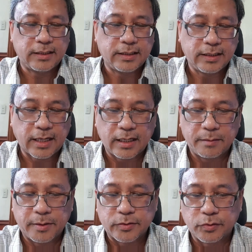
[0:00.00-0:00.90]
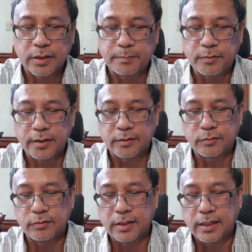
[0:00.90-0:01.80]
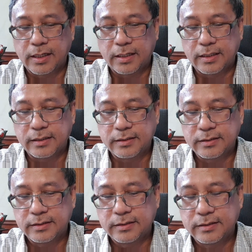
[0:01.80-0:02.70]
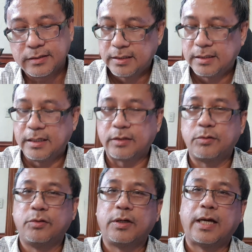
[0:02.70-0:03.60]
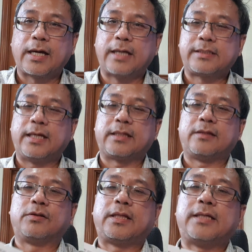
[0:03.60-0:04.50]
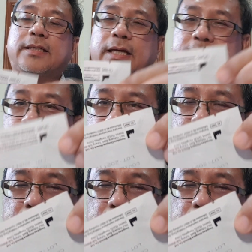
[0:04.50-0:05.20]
Ilalabas ko na po itong uh, itong uh, cassette o test cassette na